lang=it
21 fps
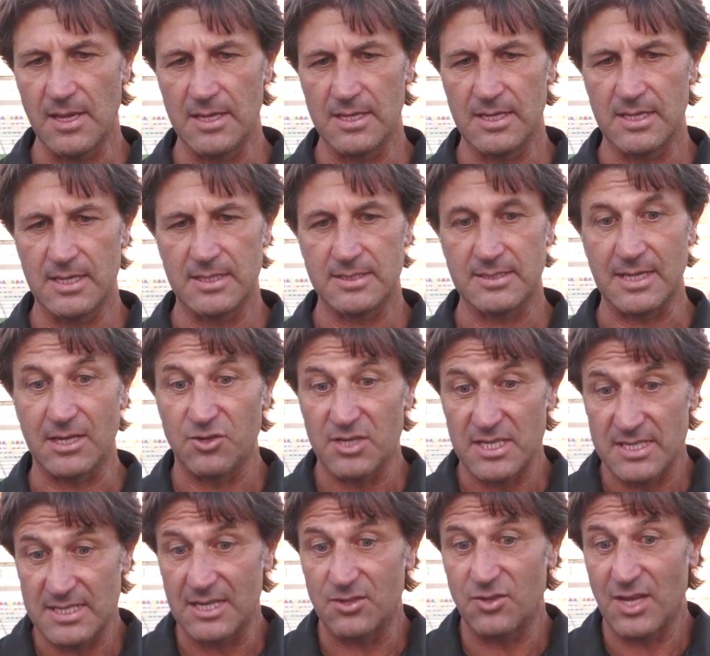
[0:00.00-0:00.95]
eh, stanno
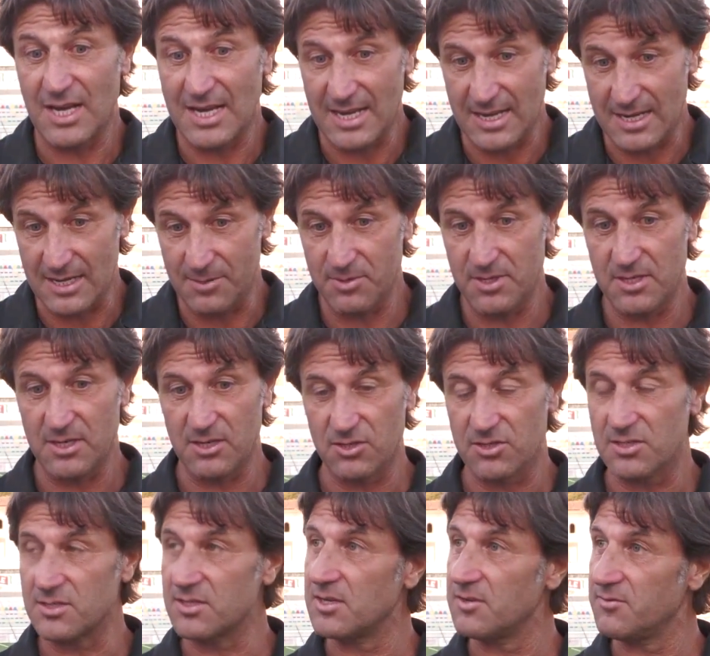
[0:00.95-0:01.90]
iniziando anche a capire
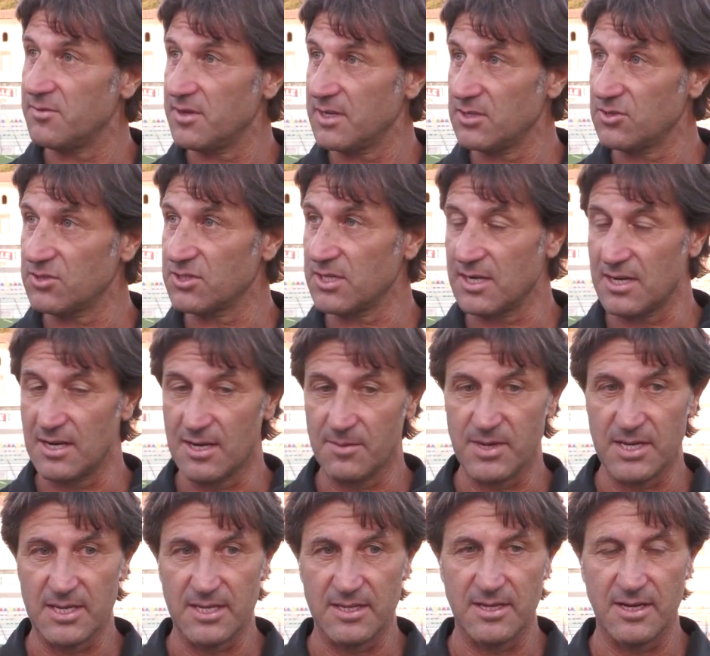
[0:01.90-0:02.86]
cosa significa indossare la
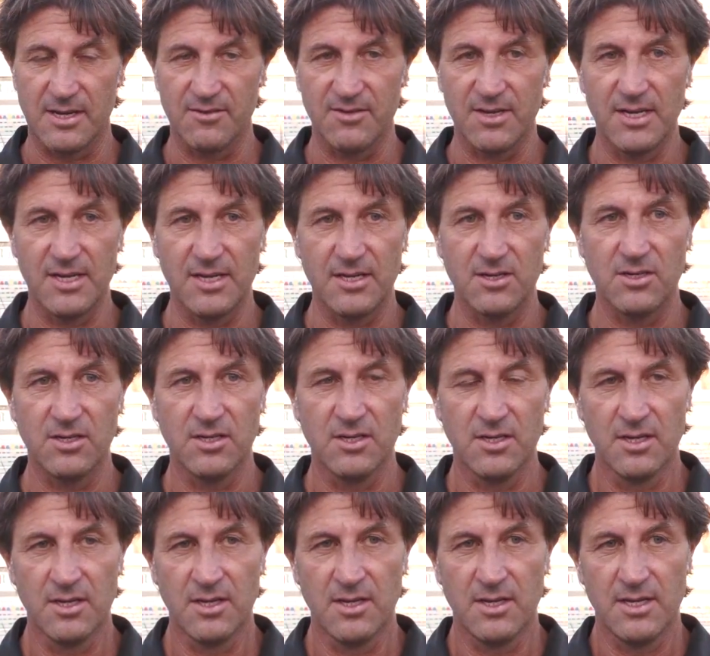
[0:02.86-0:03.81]
maglia dell'Avellino
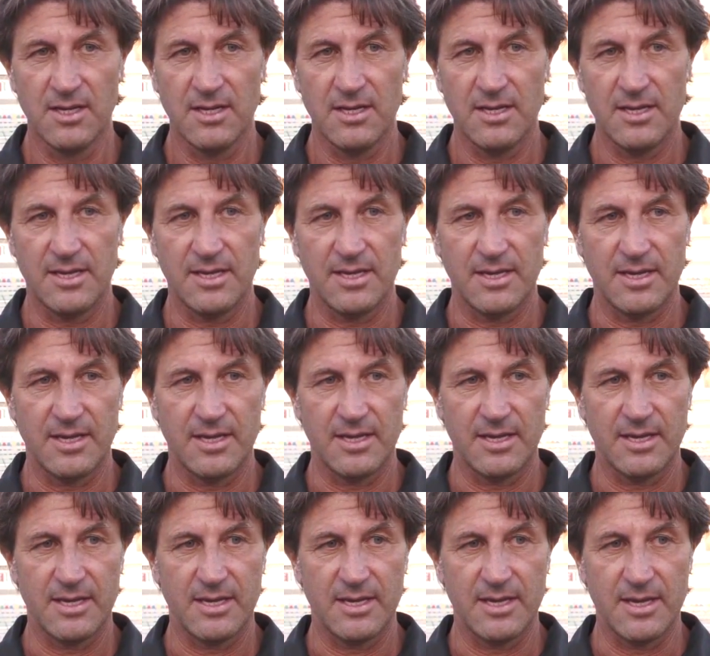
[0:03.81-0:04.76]

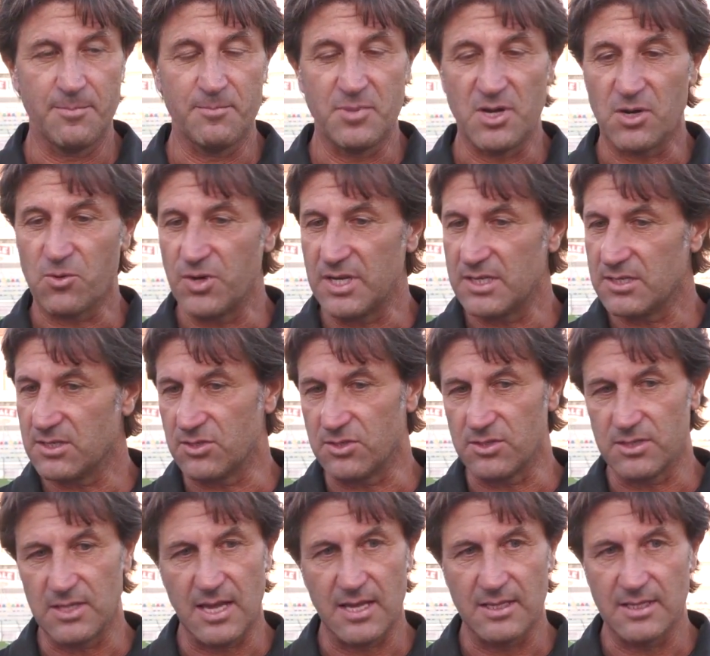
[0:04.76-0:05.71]
e, e per
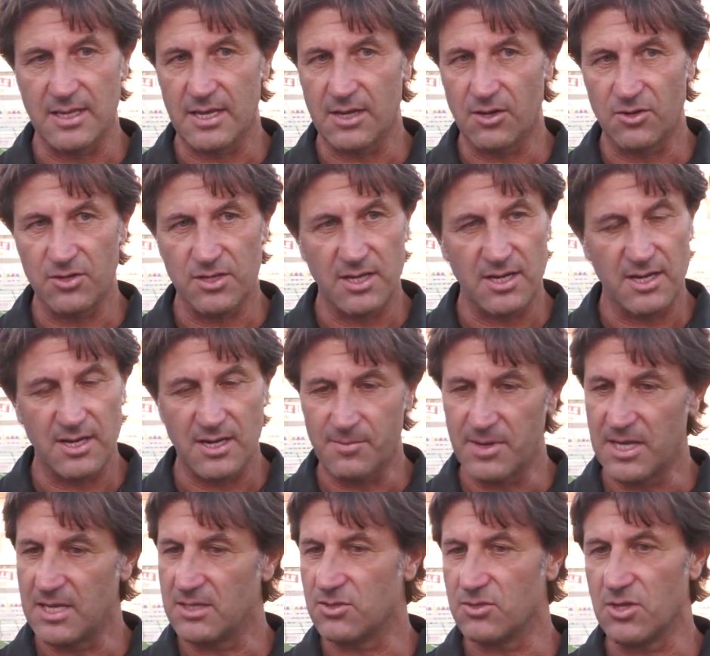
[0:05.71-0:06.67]
questo da, da, ogni
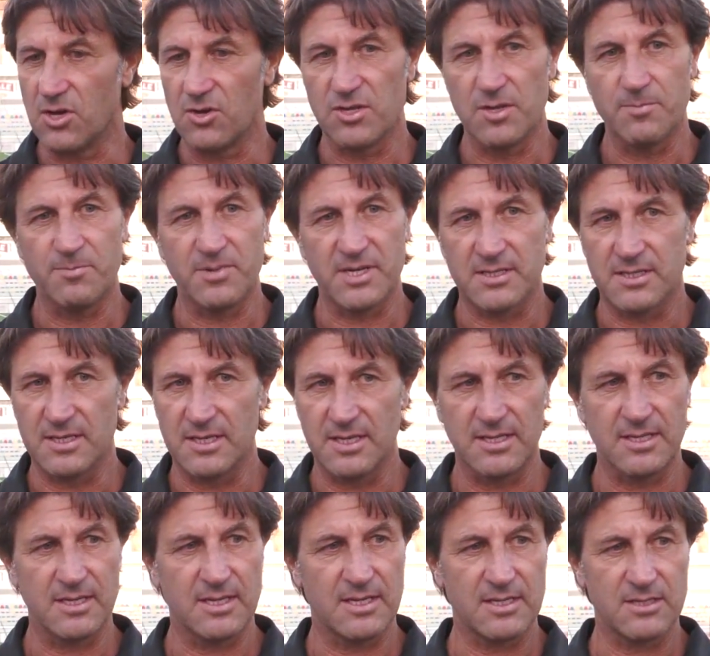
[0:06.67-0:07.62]
allenamento, da ogni
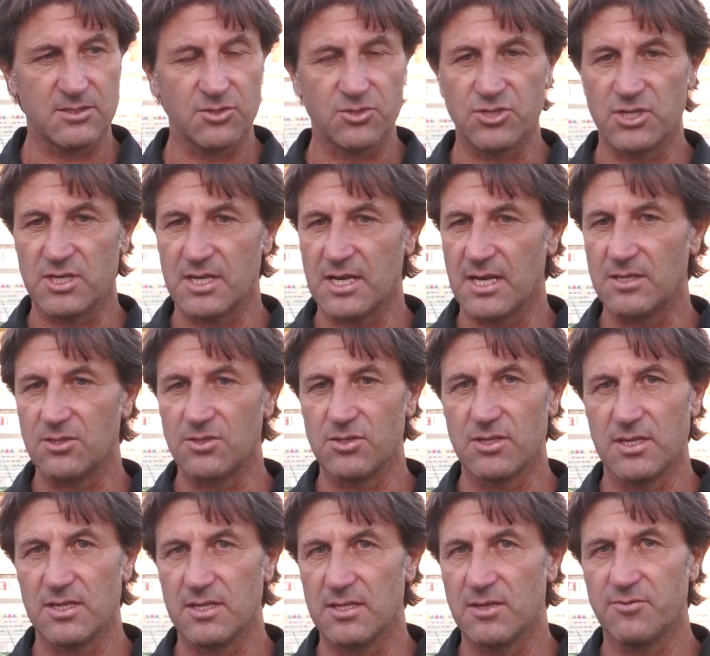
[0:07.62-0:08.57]
partita sto cercando
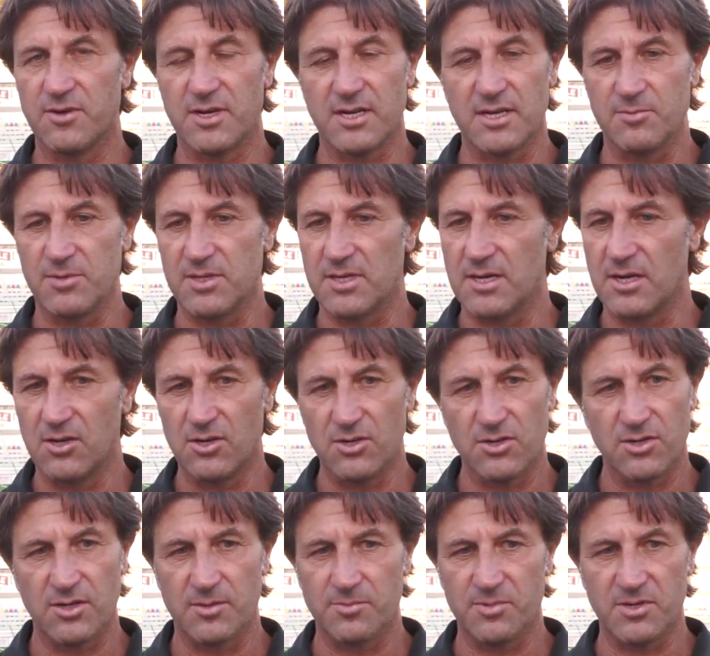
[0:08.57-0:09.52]
di, di, far capire
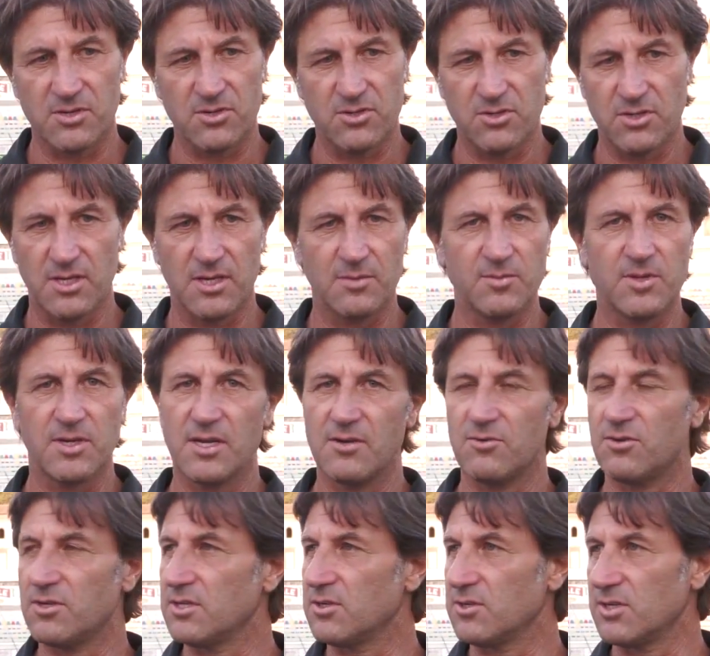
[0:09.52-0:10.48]
loro che per noi
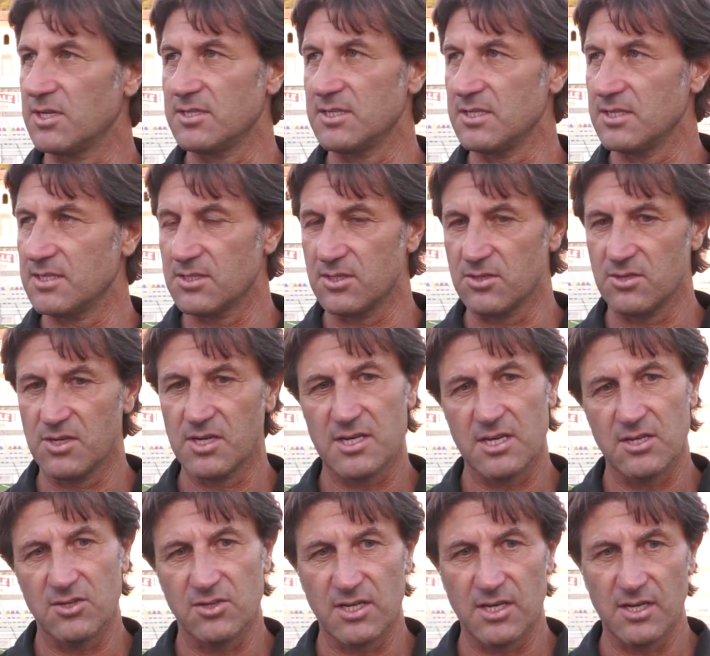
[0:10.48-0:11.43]
amichevoli non esistono e
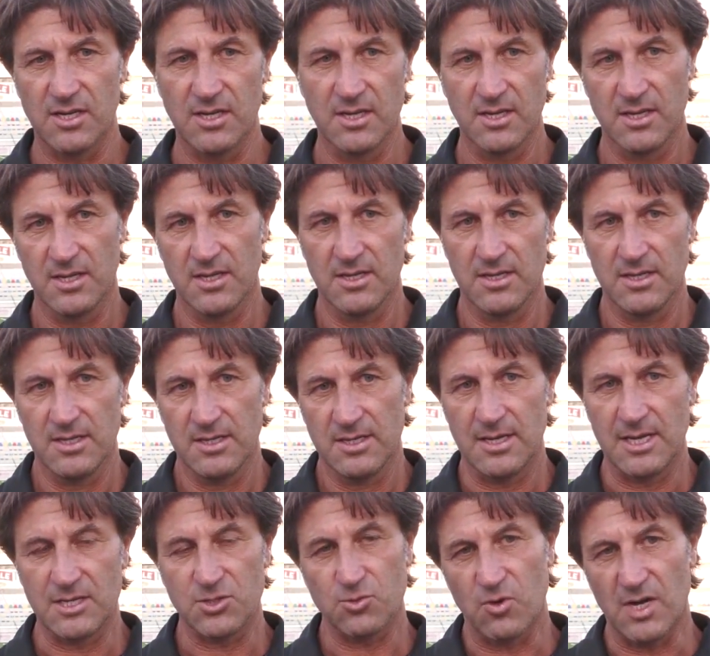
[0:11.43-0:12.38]
credo che
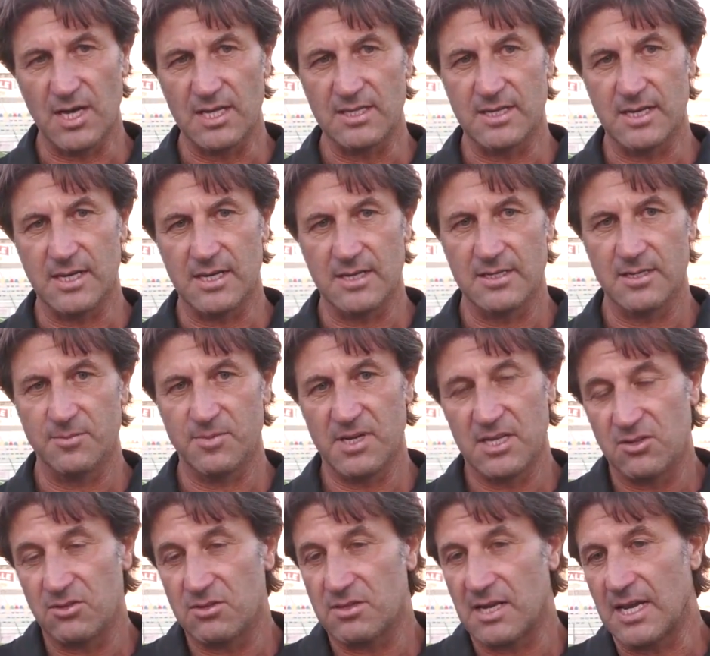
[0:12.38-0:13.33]
la squadra,
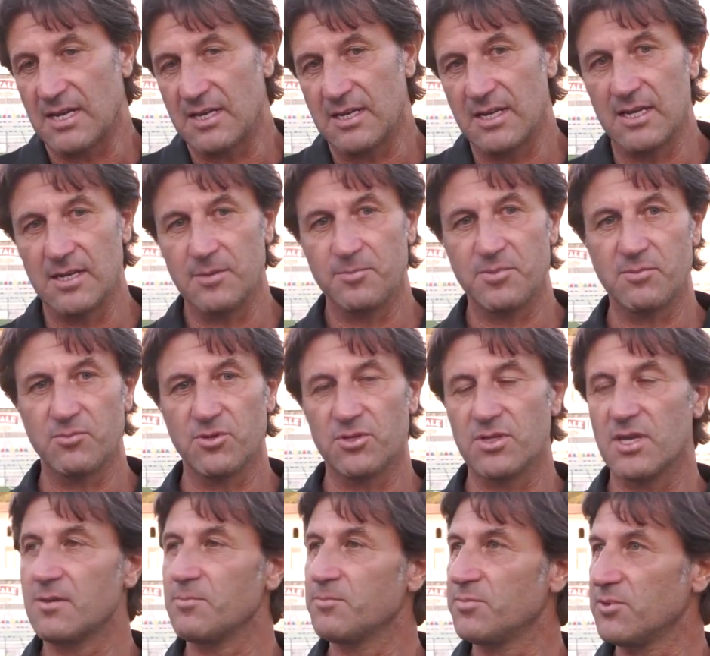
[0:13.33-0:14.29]
ripeto, tranne il primo
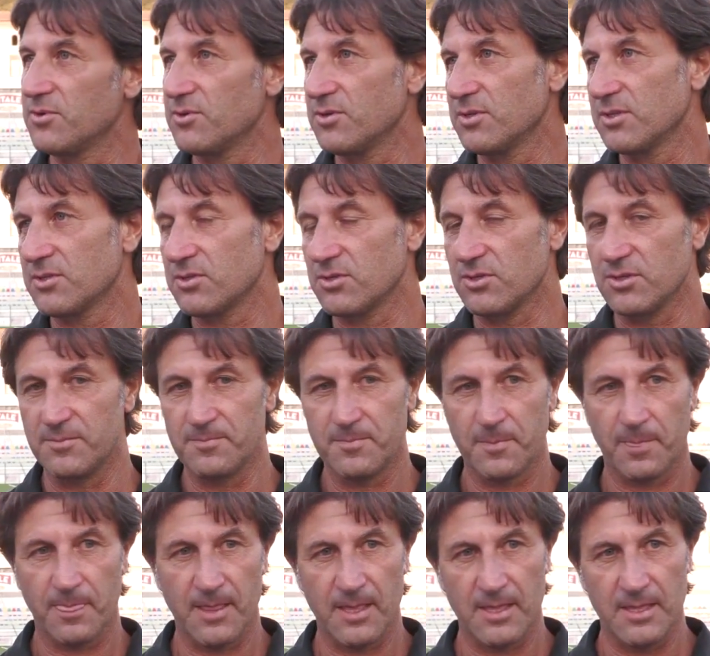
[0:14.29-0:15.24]
tempo
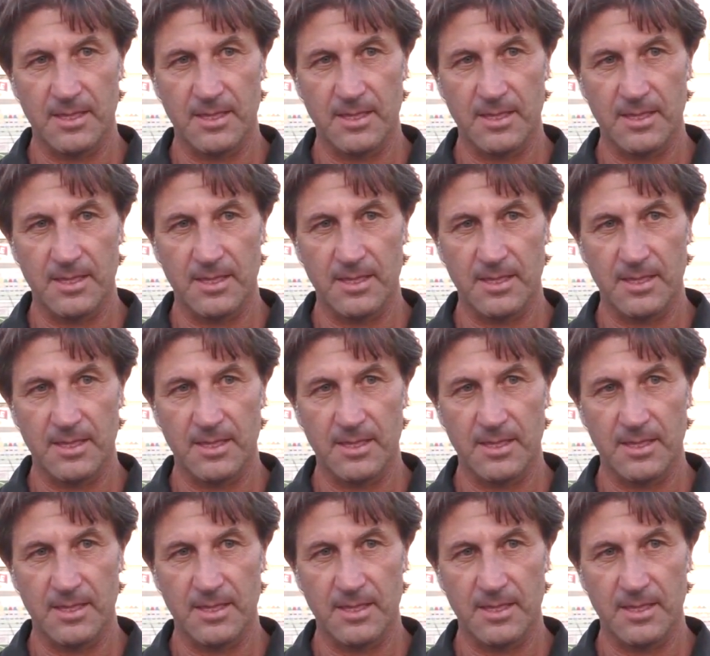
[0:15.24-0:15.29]
contro